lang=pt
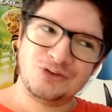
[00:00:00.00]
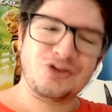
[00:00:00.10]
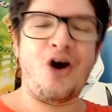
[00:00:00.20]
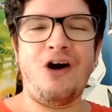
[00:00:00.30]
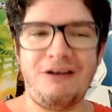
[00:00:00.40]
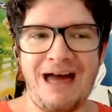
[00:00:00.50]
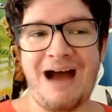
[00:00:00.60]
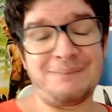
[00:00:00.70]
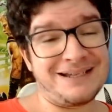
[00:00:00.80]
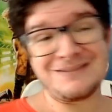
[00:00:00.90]
o Thor
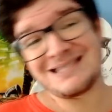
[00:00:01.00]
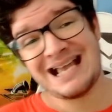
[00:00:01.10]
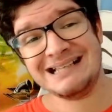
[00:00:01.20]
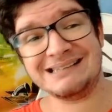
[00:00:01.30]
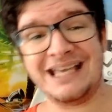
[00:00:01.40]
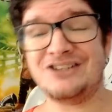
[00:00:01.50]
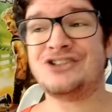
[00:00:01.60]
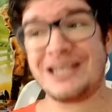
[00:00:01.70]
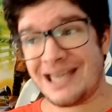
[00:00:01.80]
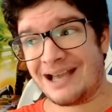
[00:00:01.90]
lá, porque você já entende
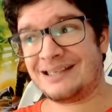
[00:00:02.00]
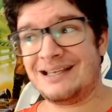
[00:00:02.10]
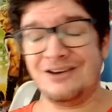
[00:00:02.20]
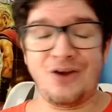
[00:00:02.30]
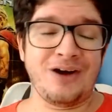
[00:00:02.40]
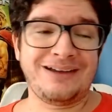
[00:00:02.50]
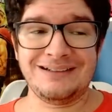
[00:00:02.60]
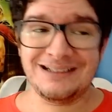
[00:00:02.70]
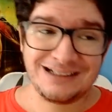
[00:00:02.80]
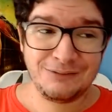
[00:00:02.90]
quem é aquele Loki
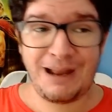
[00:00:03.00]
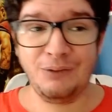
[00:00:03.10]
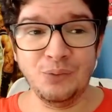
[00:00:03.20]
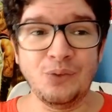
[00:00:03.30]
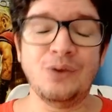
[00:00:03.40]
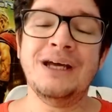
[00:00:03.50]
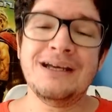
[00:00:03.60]
ali, aquele maluco